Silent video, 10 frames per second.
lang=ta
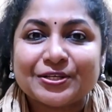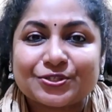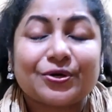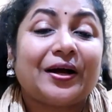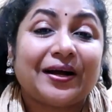
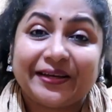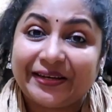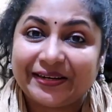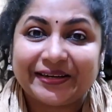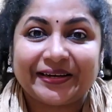ஸோ
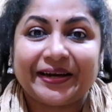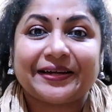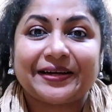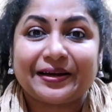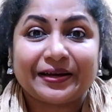இன்னைக்கு
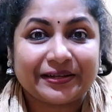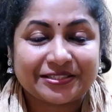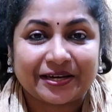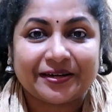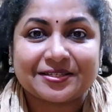டேட்டில்
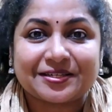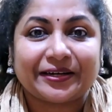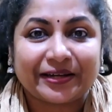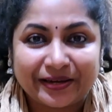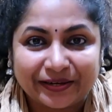சேனல்
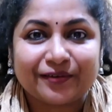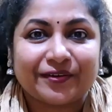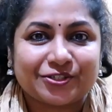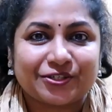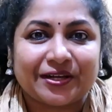ஸ்டார்ட் ஆகி ரெண்டு
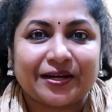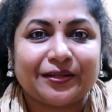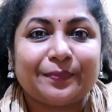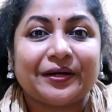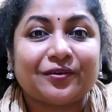வருஷம் தான்
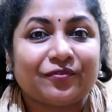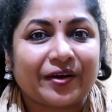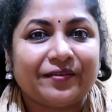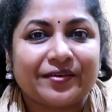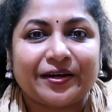ஆகுது பட்
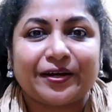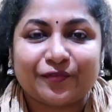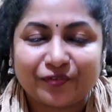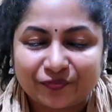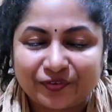ஃபைவ் ஹண்ட்ரட்
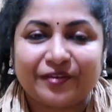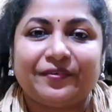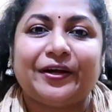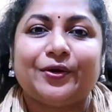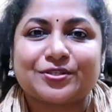அண்ட் ஃபிஃப்டி
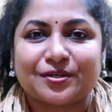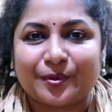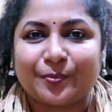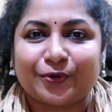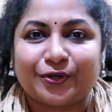வீடியோஸ்
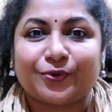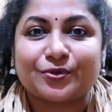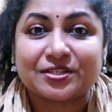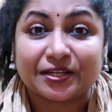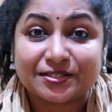நம்ம
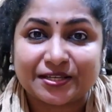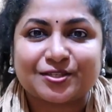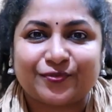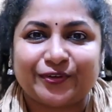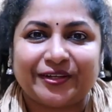போட்டிருக்கோம்
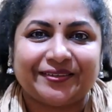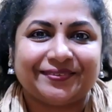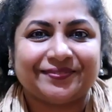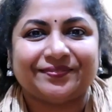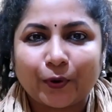சக்ஸஸ்ஃபுல்லி
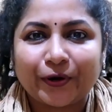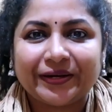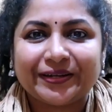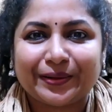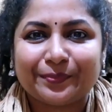
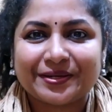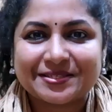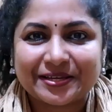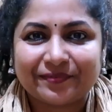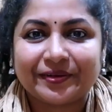பாயிண்ட் நம்பர்
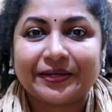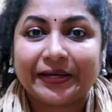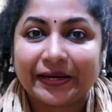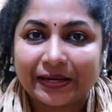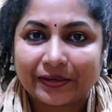செவன்
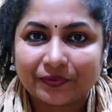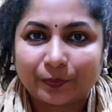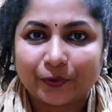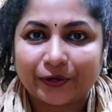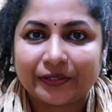ஏழாவது
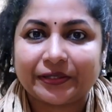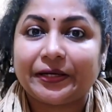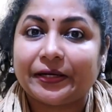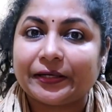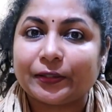பாயிண்ட்
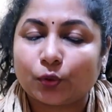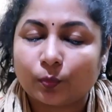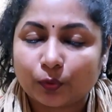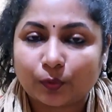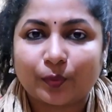எனக்கு இது
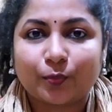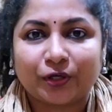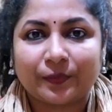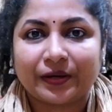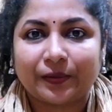ரொம்ப ரொம்ப
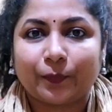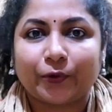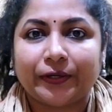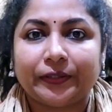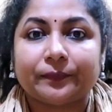முக்கியமான
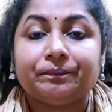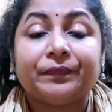பாயிண்ட்